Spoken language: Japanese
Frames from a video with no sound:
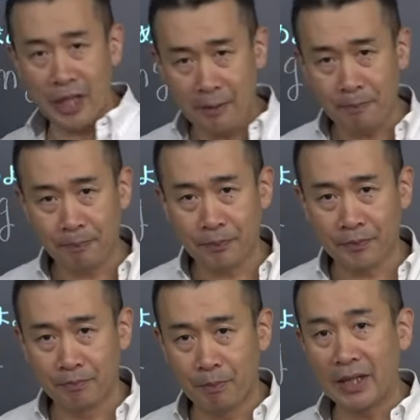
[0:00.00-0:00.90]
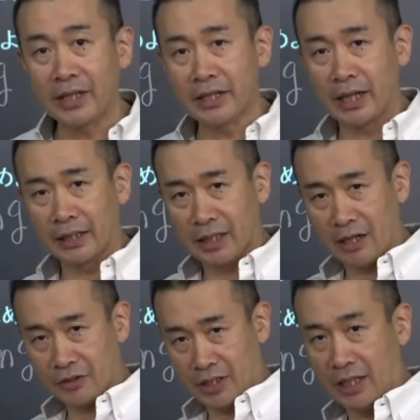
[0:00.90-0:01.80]
ねバネに
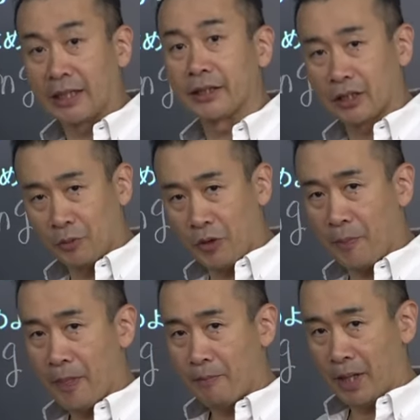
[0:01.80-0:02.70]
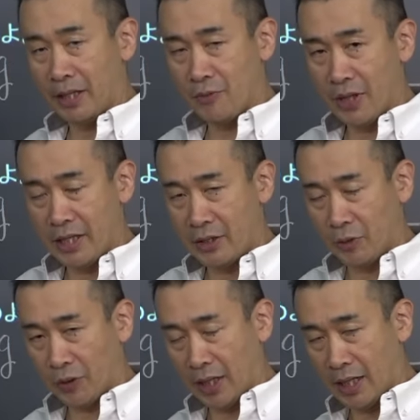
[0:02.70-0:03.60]
働く力なんだけどもバネは
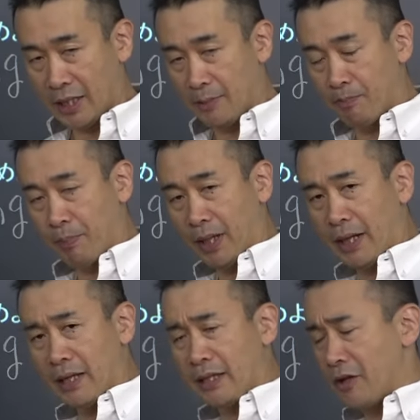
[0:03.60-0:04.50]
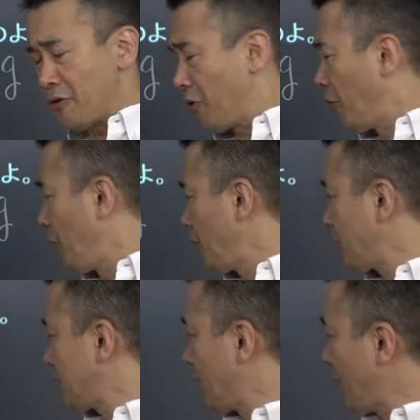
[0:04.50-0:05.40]
糸から引っ張られてる大
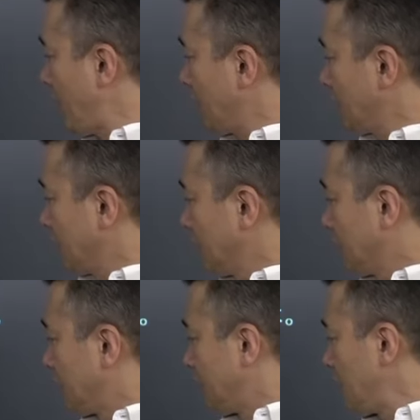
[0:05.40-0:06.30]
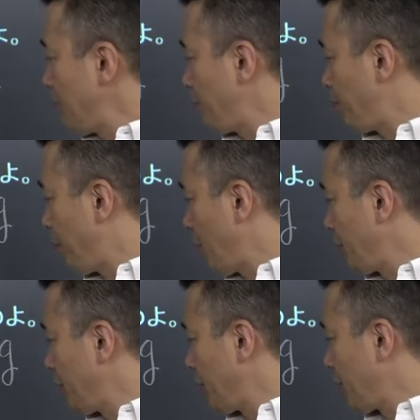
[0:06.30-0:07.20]
きさは1
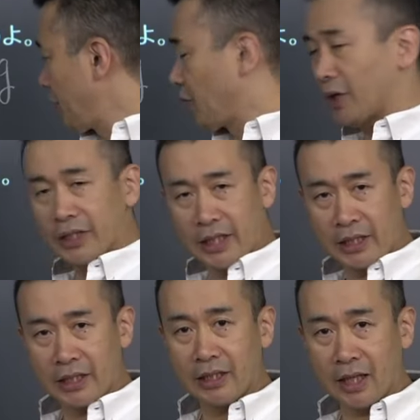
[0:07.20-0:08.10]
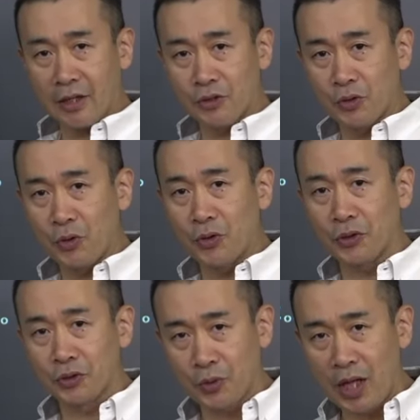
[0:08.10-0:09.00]
本の糸が出てきたら張
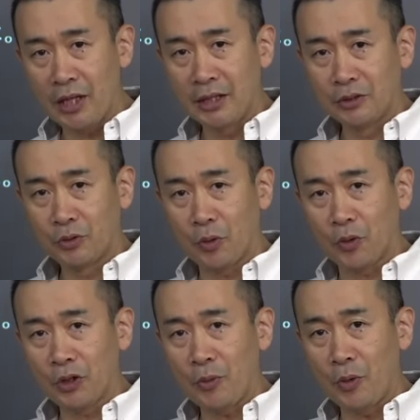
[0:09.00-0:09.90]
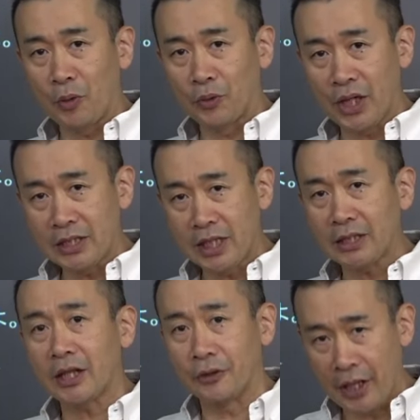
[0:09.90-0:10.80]
力はどこでも同じ
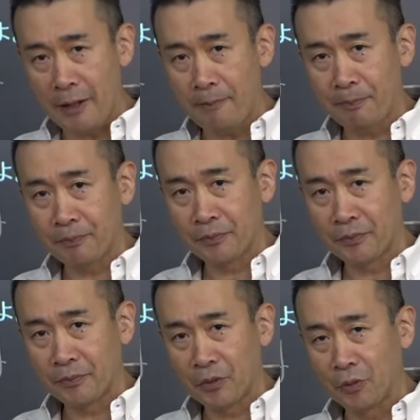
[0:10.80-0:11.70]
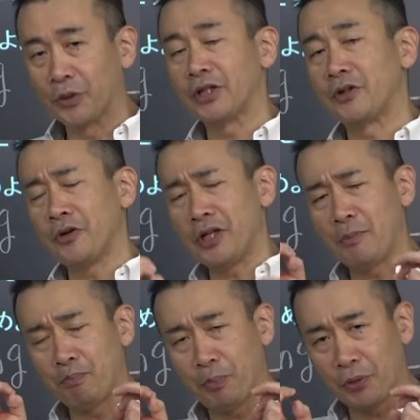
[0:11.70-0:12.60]
だったよね。思い出したよ
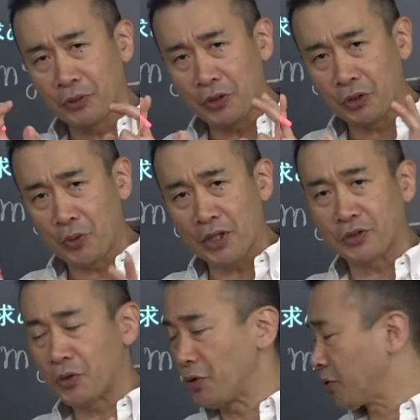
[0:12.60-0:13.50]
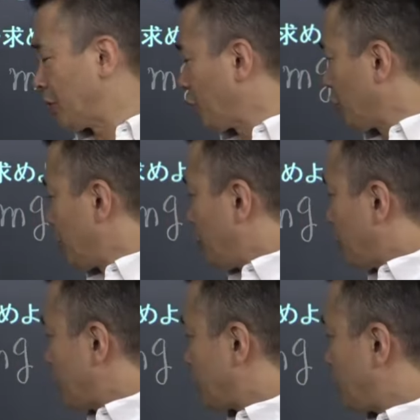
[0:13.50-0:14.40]
1本の糸は張力はどこでも
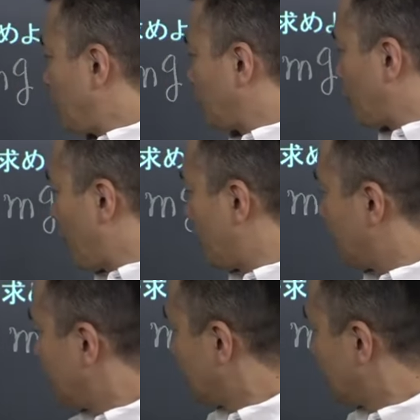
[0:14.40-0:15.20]
同じっていうことは